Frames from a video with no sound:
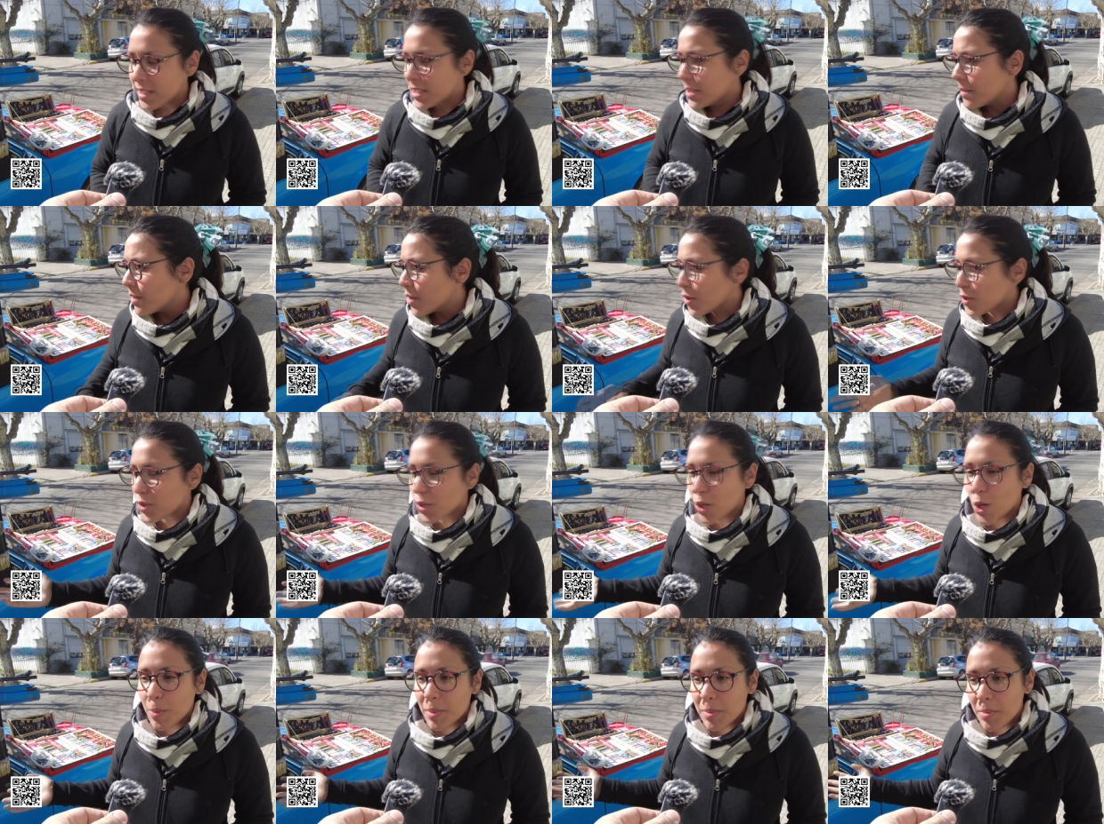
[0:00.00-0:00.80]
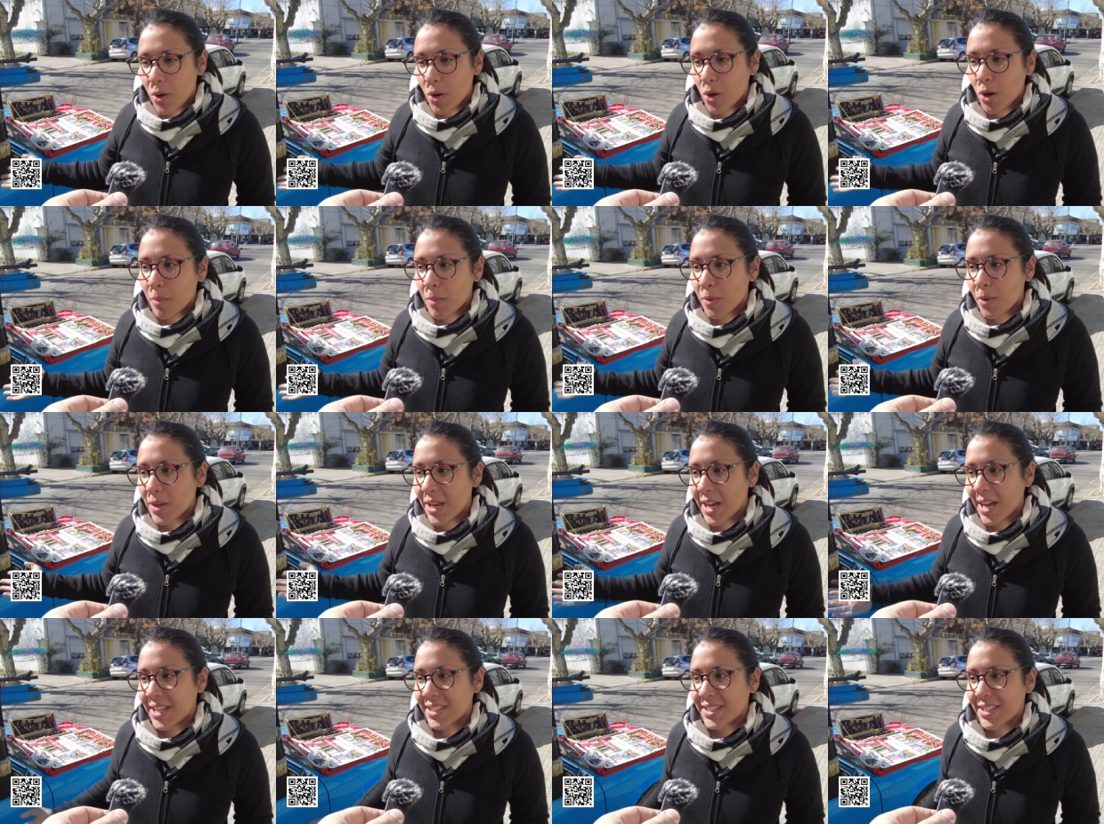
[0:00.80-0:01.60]
si bien nosotros dormimos cómodos,
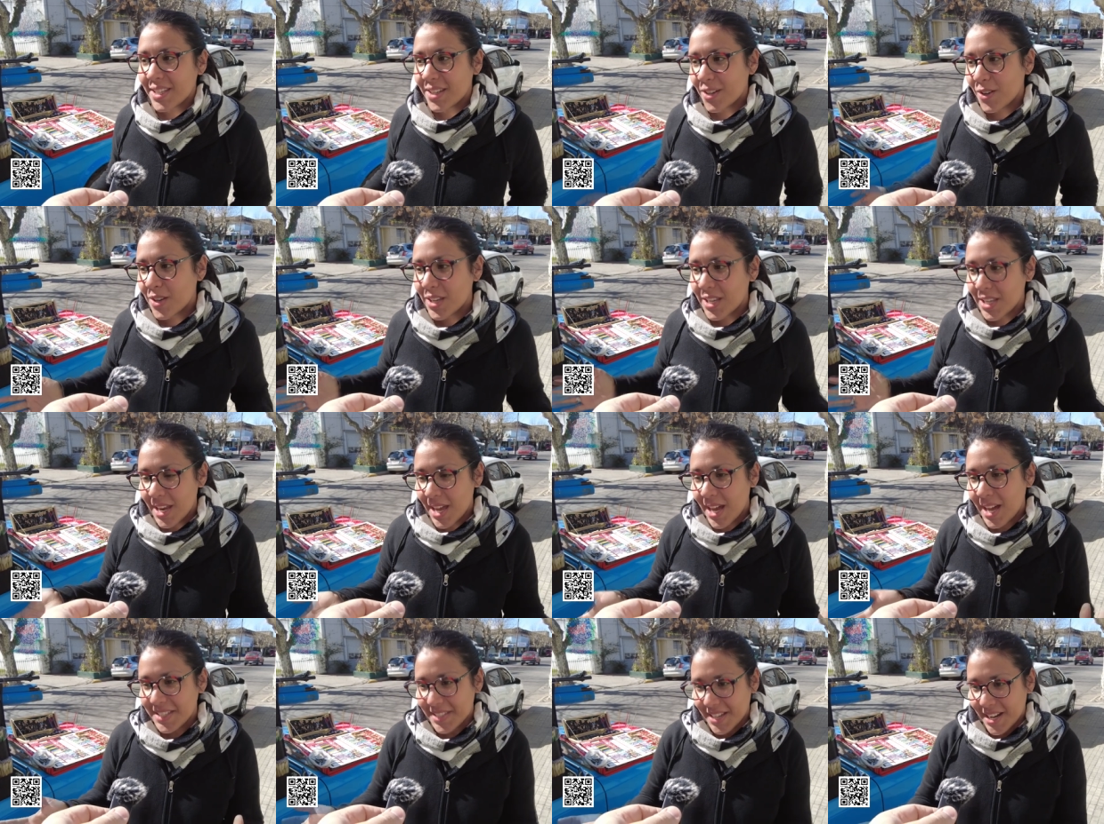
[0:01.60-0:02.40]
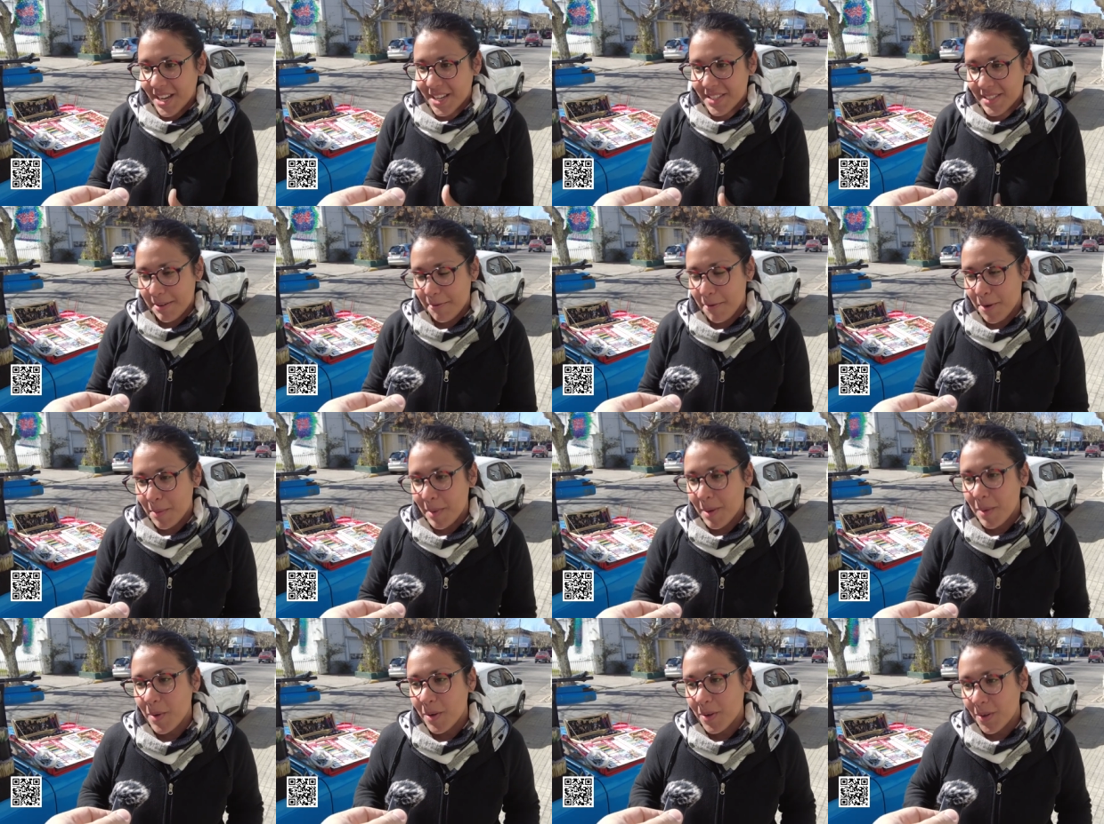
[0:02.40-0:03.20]
la gente nos quiere agasajar de esa
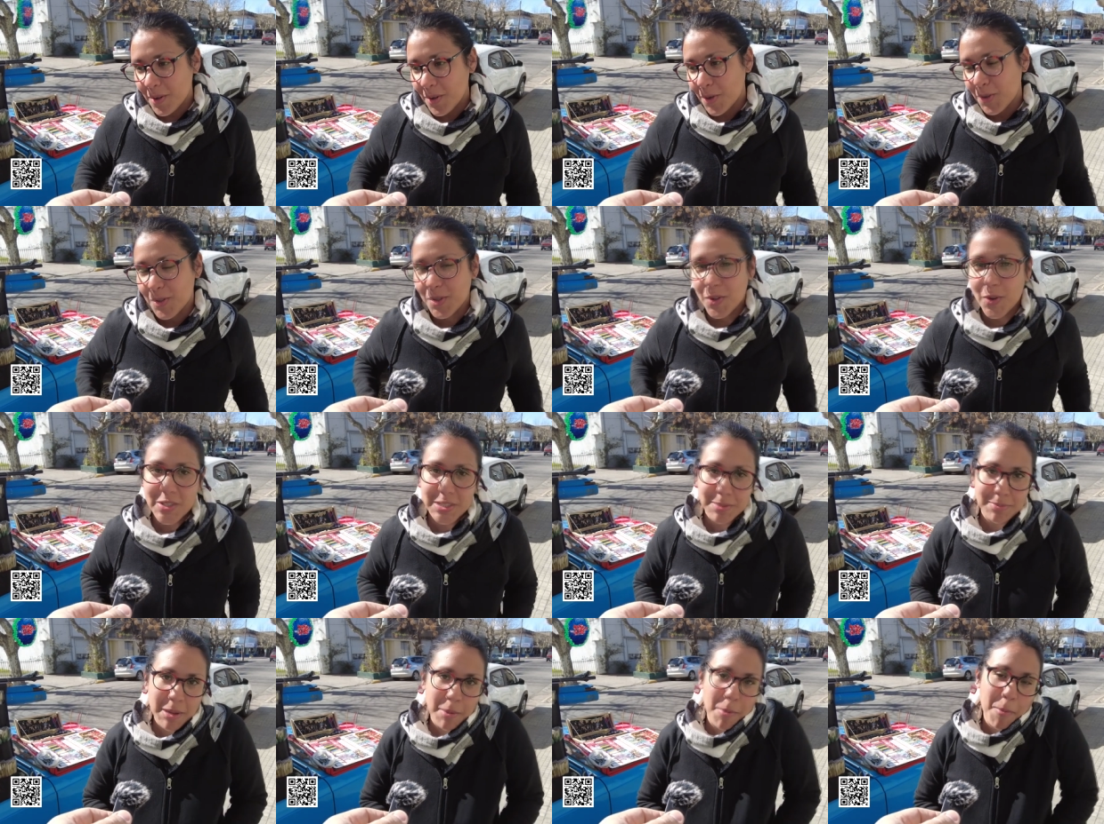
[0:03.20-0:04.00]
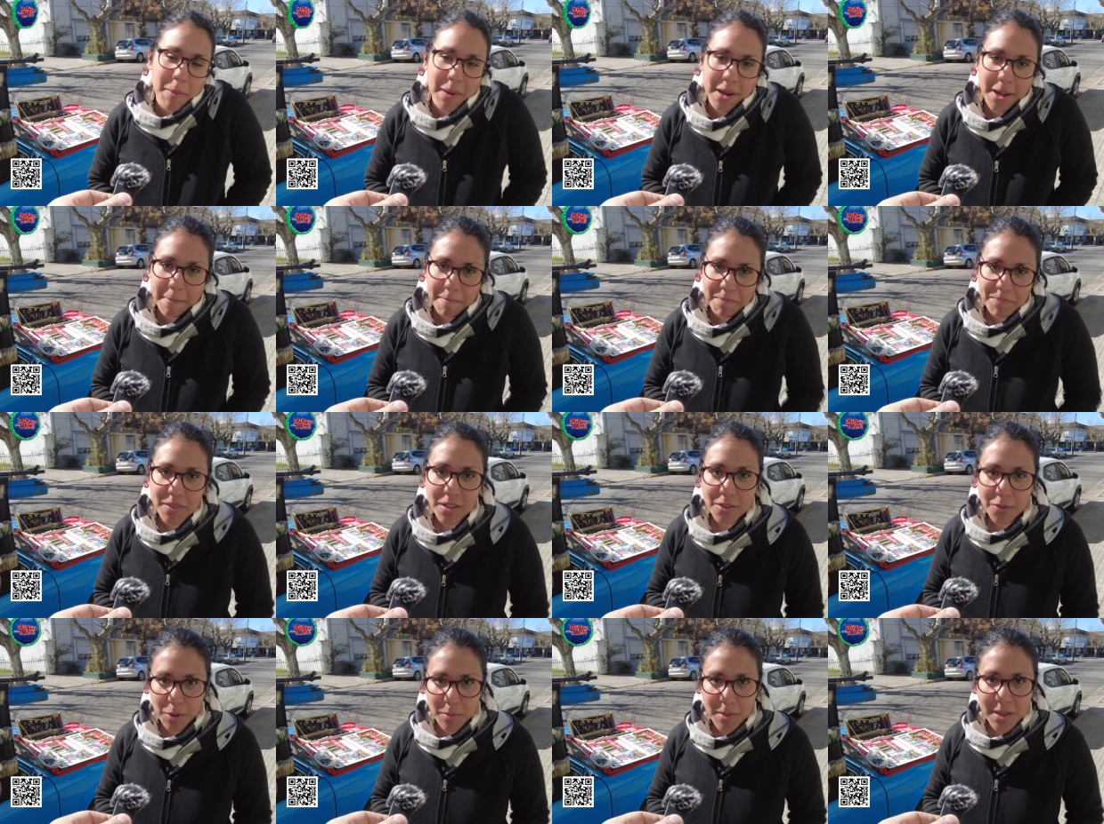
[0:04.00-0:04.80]
forma y bueno, nosotros lo aceptamos para
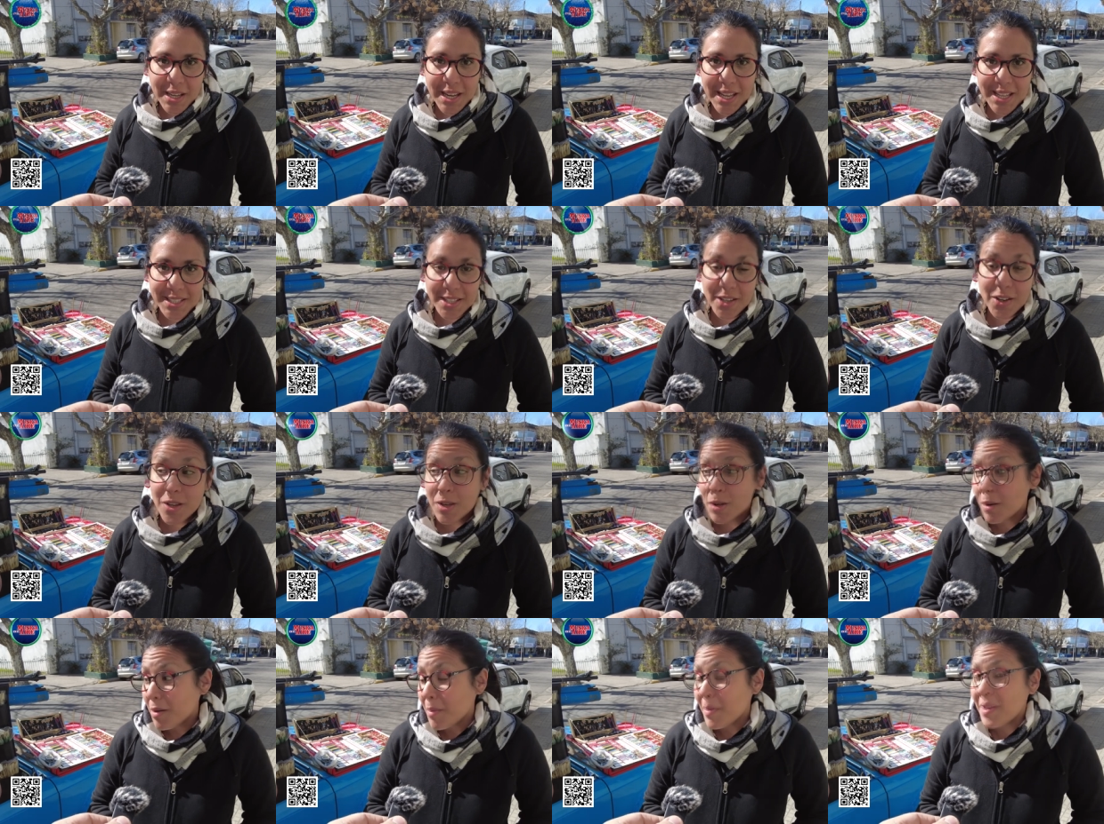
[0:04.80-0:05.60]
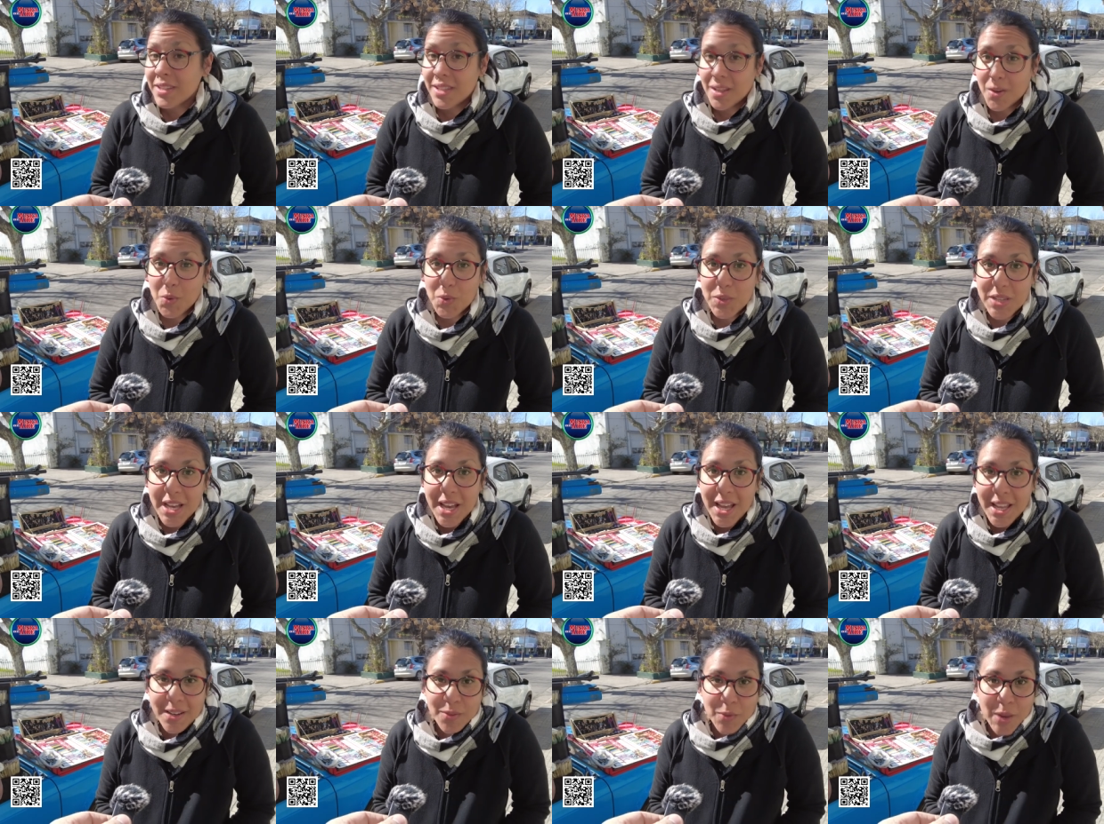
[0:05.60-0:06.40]
forma de agradecerlo y obviamente un
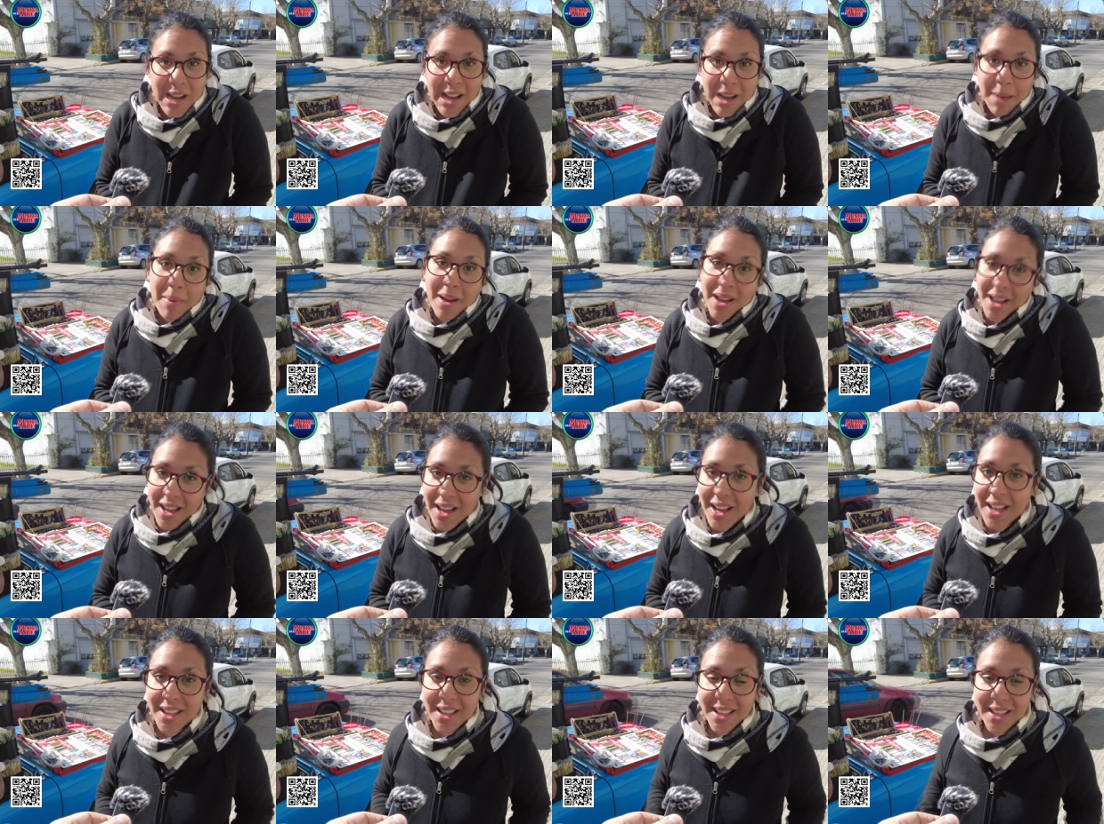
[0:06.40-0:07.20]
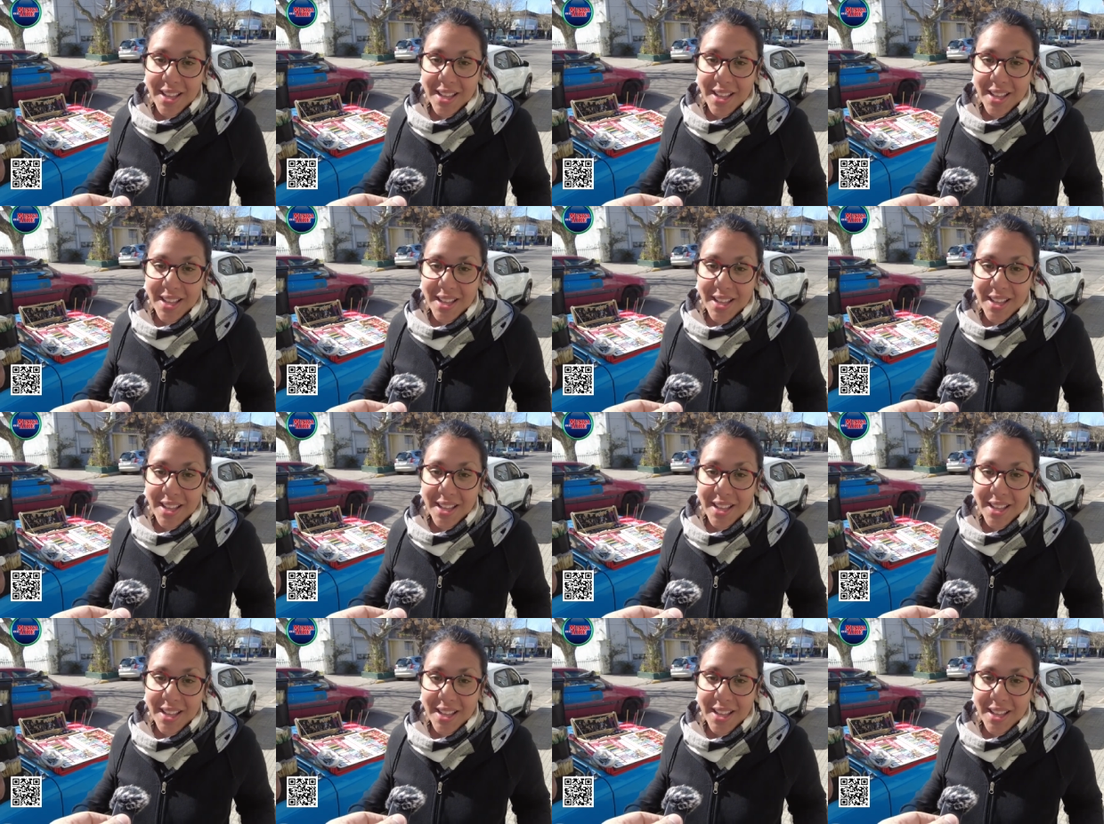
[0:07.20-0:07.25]
día en una cama